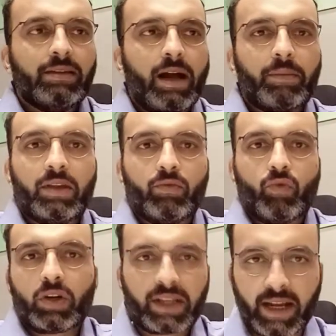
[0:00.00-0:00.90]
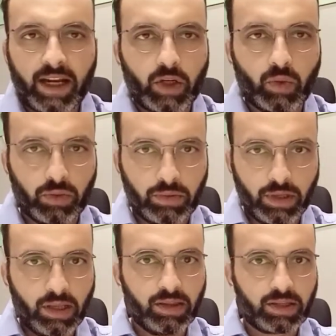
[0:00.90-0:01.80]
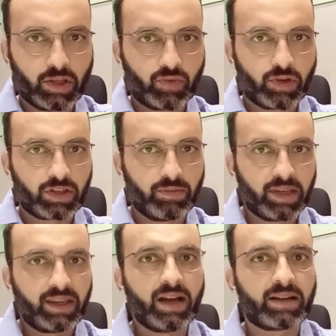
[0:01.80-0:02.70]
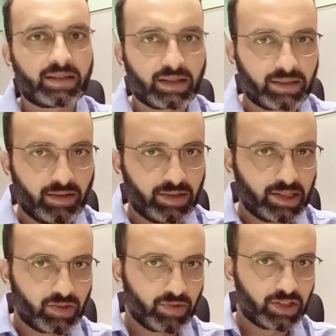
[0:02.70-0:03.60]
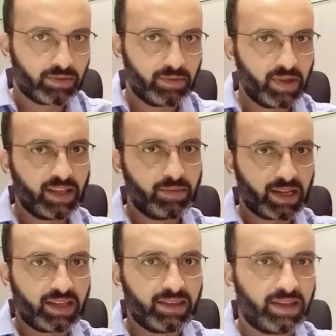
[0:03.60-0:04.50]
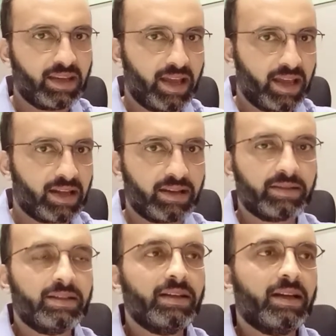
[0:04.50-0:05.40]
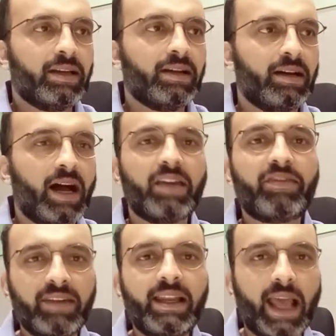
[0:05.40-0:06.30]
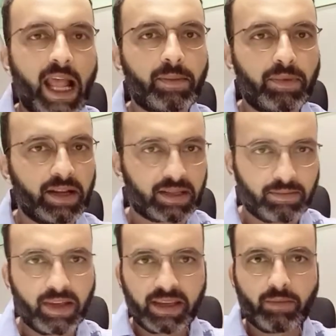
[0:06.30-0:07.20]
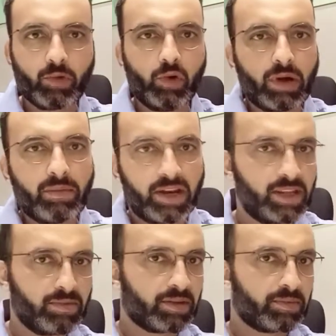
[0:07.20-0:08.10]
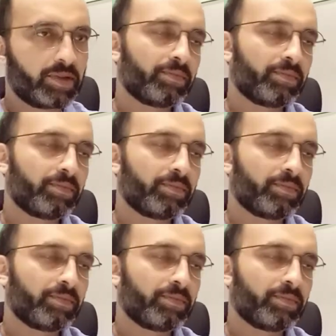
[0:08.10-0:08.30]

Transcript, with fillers: आई मीन वॉट कैन आई डू इन दिस सिचुएशन मैं क्या कर सकता हूँ इस सिचुएशन मेरे दिमाग के अंदर ये आएगा है ना आई फील हेल्पलेस मैं ये बोलूँगा मेरे दिमाग में